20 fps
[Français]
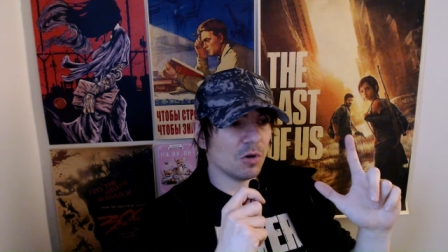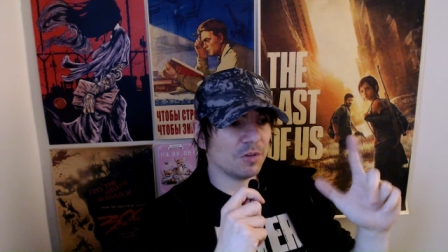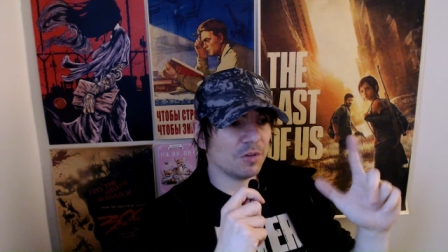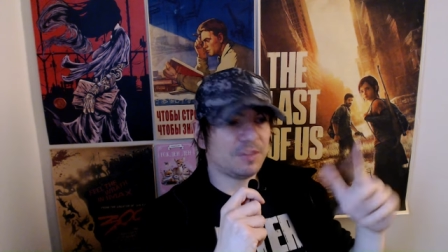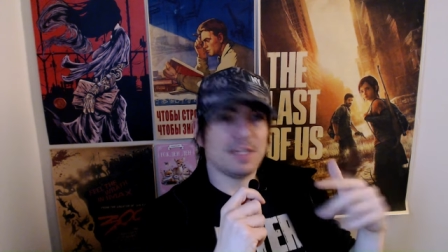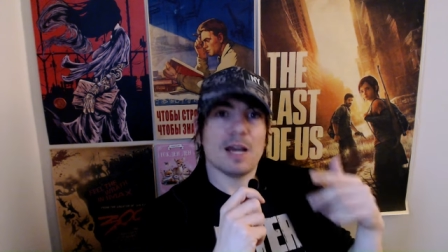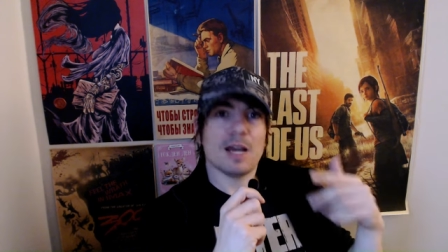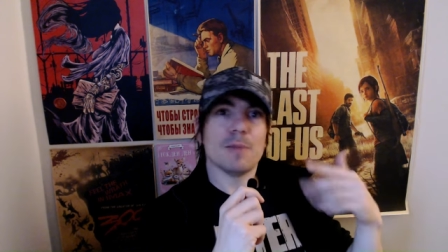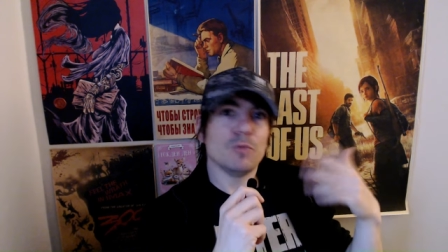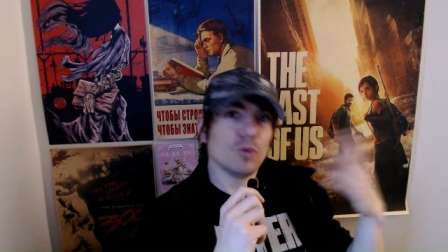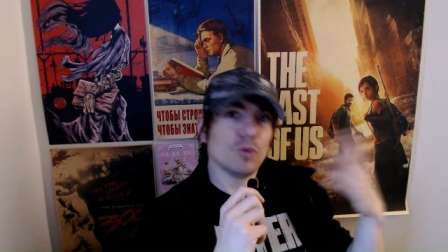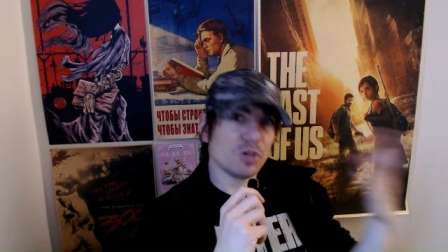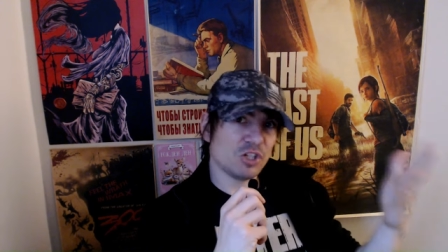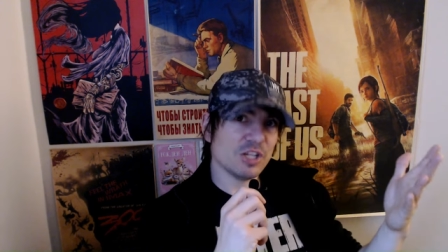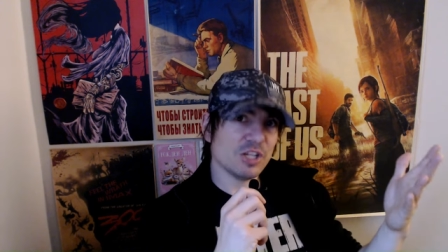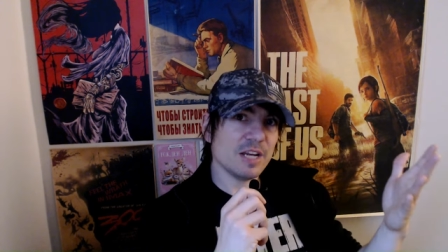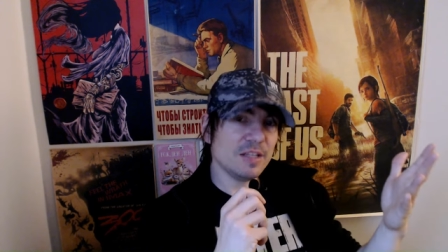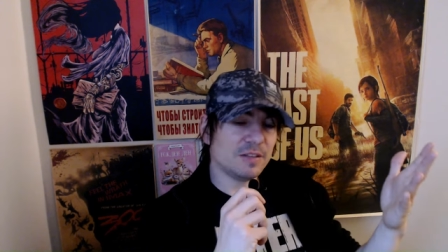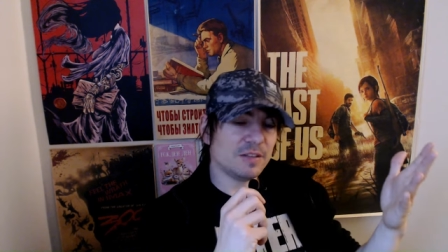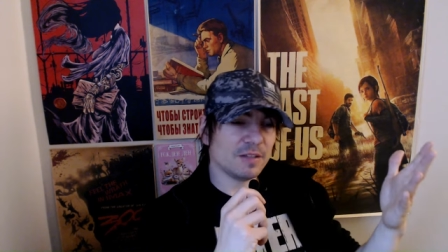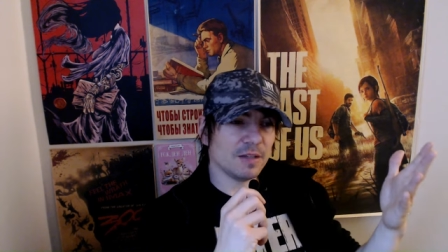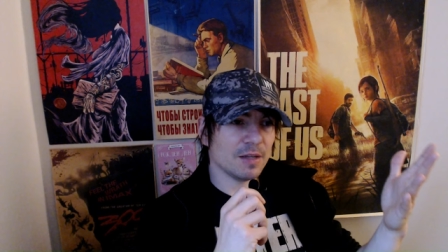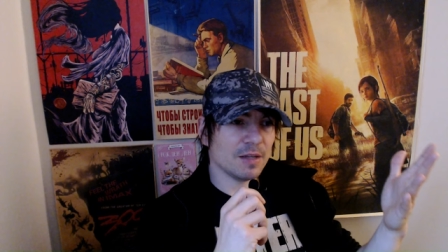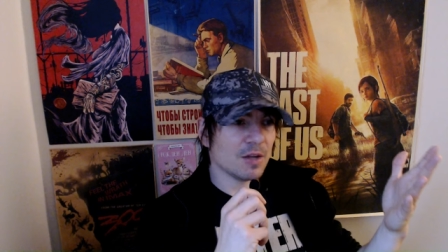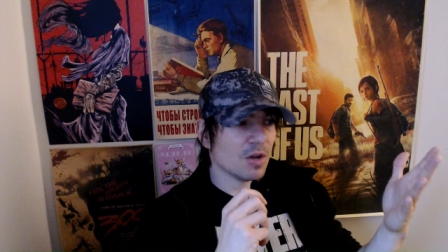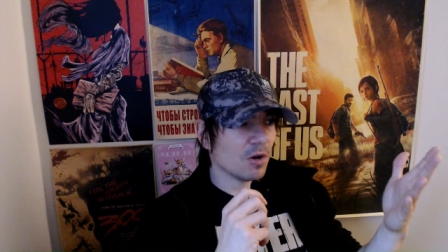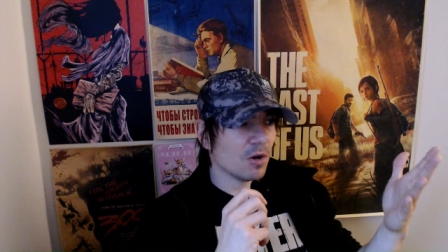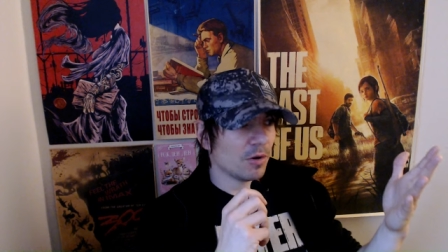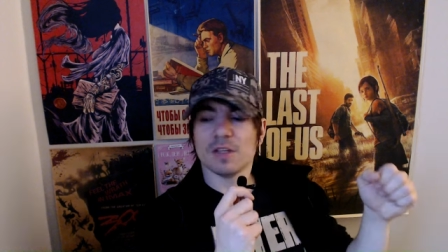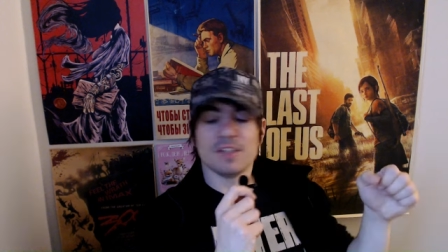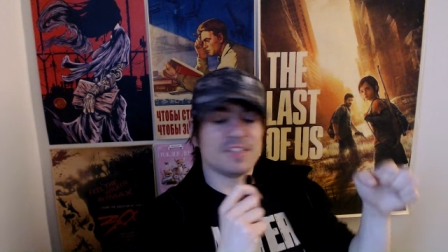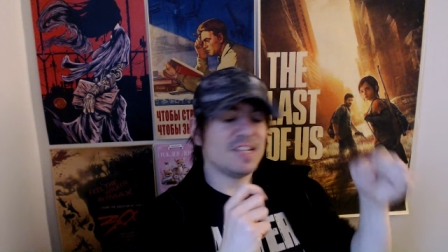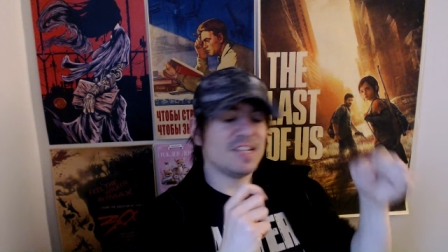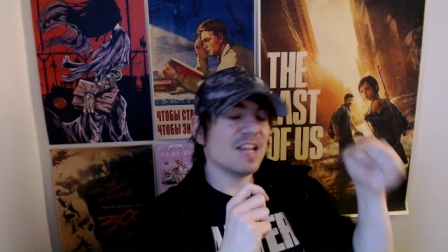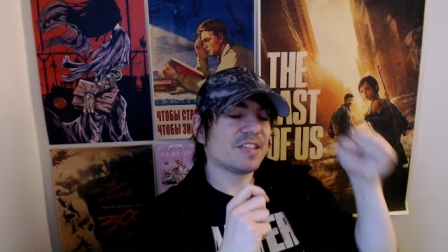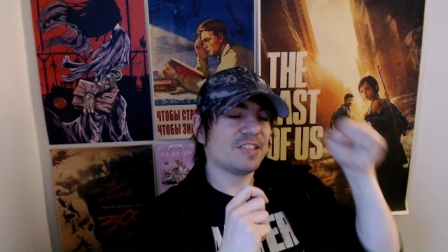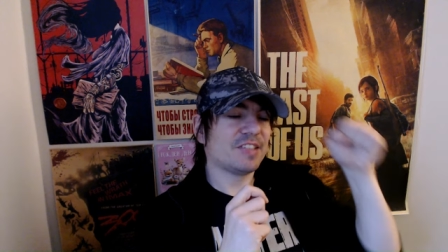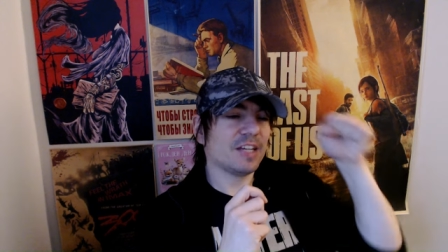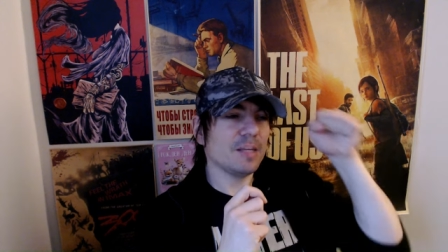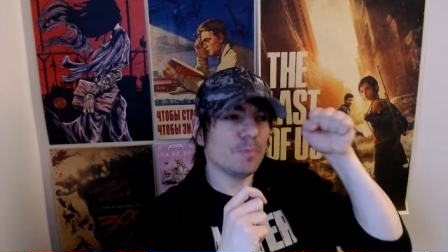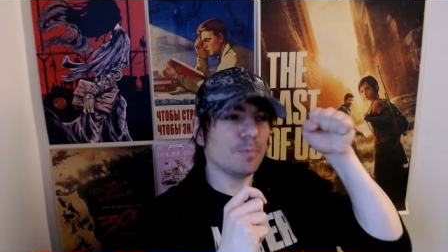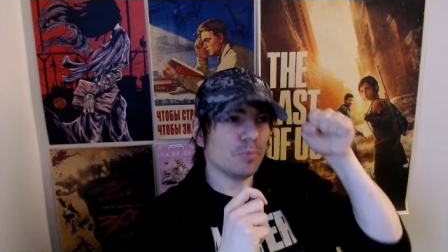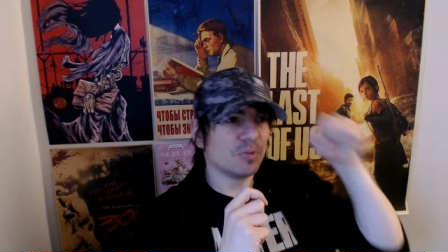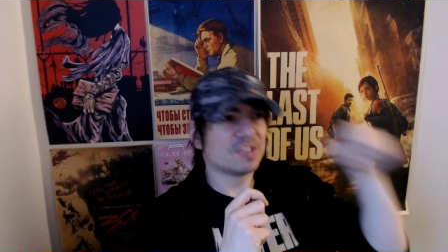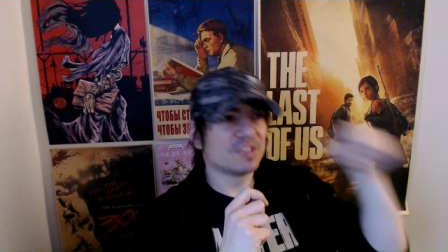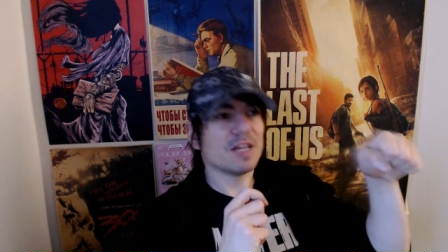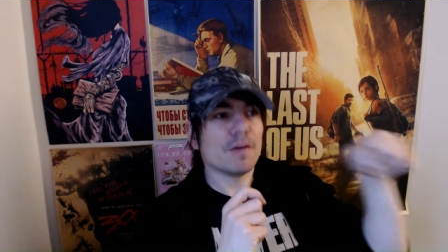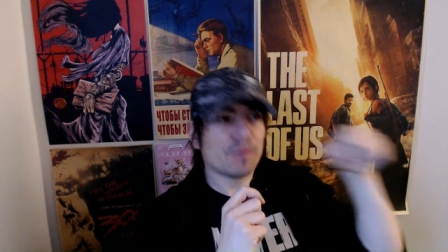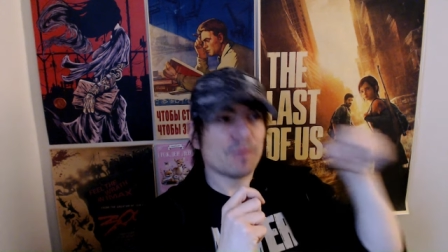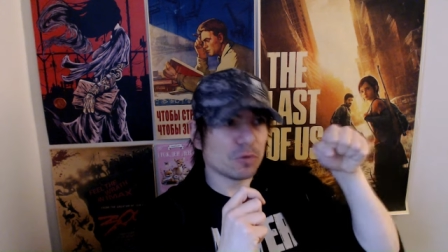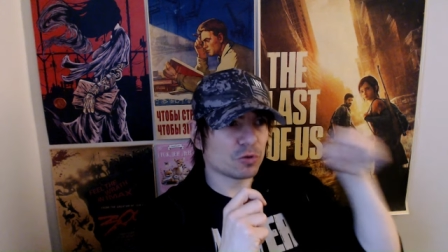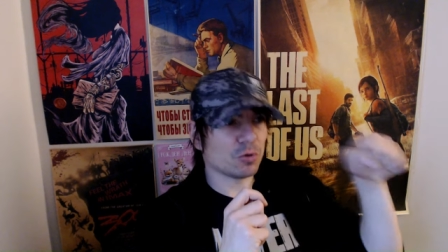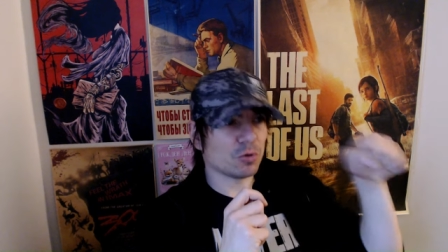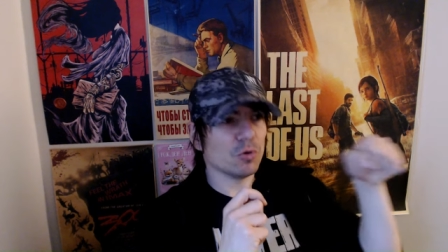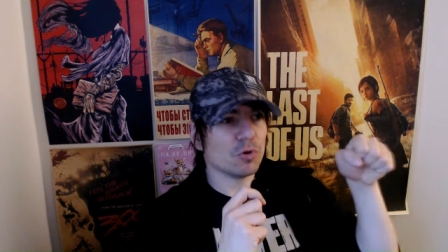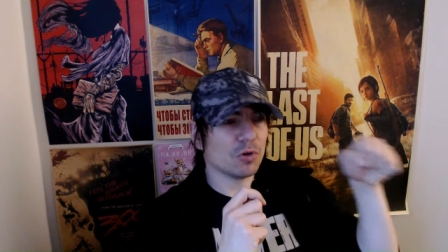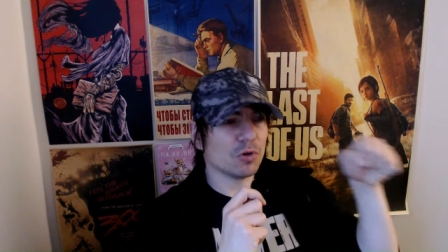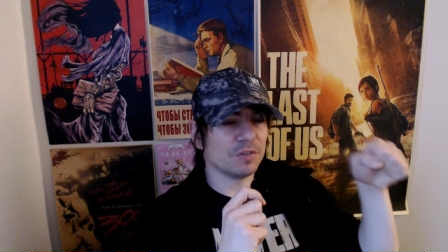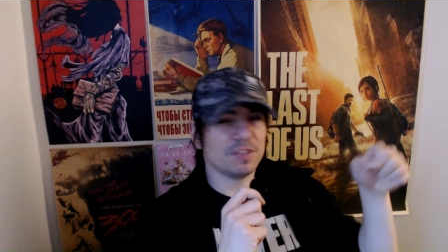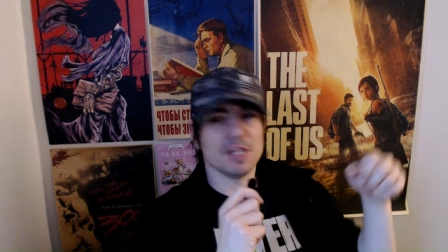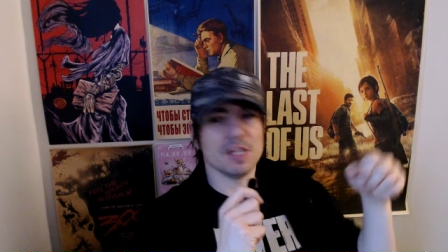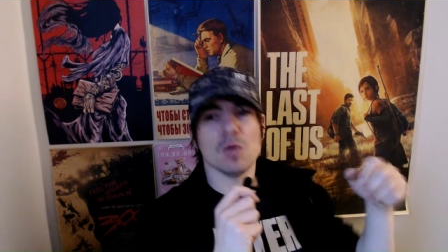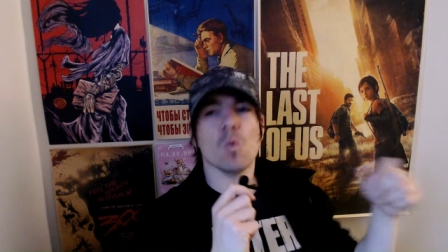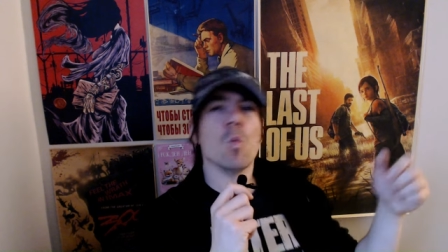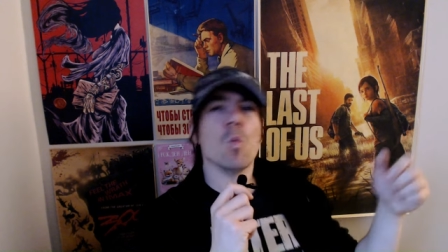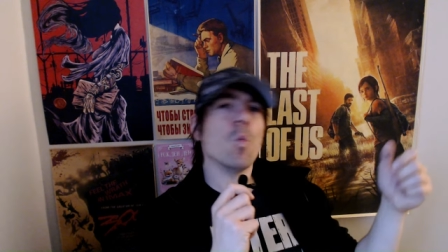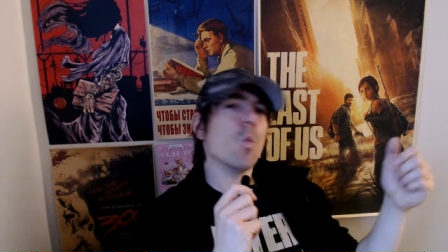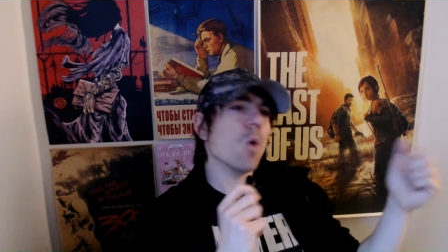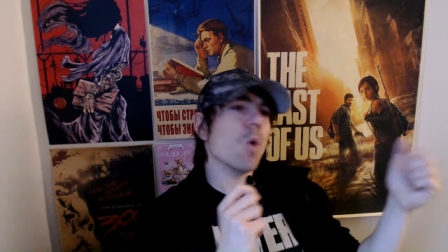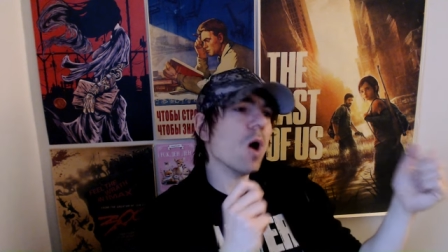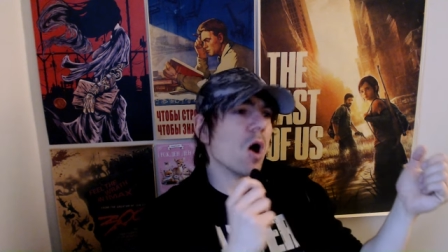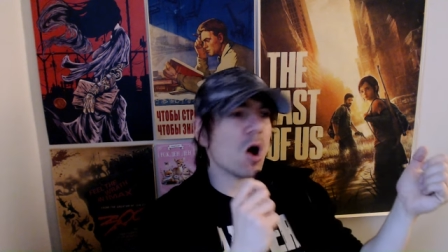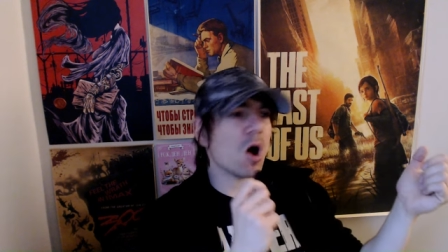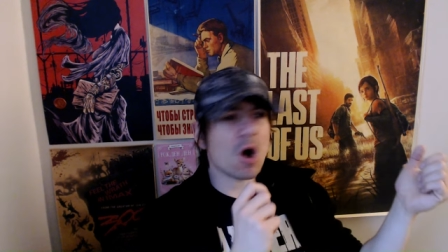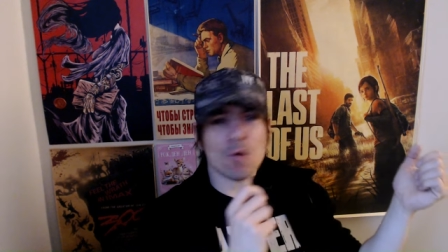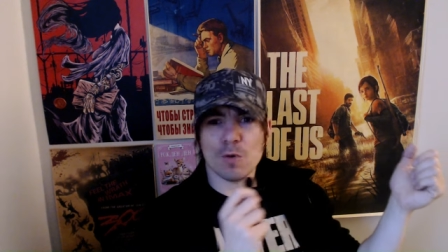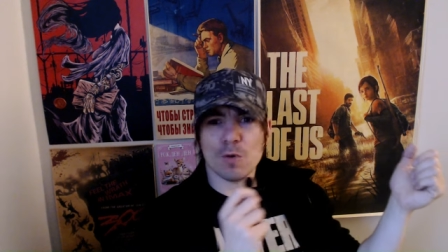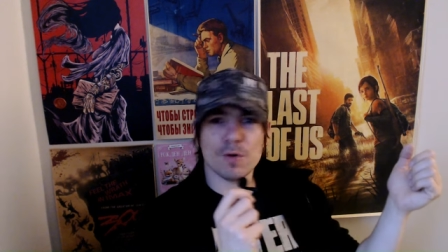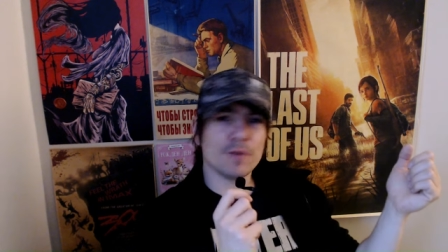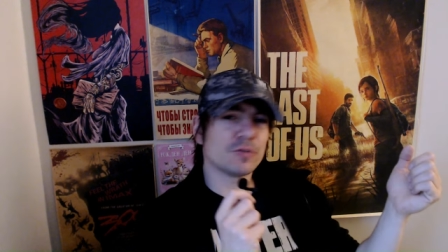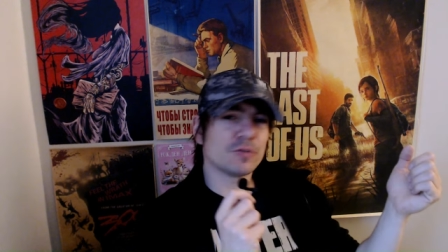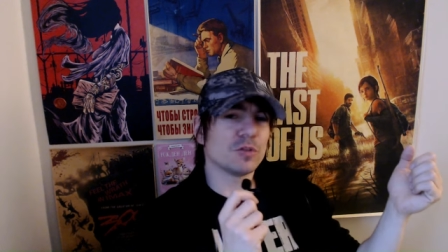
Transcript: en termes d'originalité. Si la série pousse à fond sur le côté Wow,